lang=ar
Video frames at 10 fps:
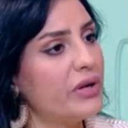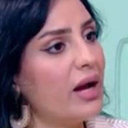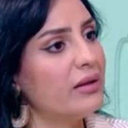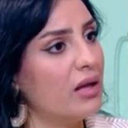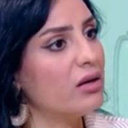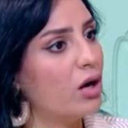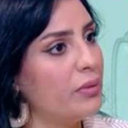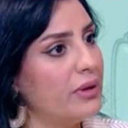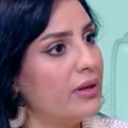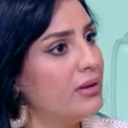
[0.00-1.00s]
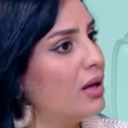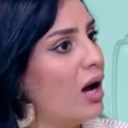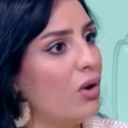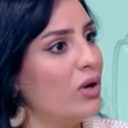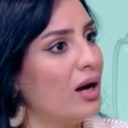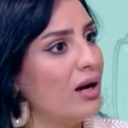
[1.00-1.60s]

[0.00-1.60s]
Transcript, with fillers: هي عندها القابليه لده او صح.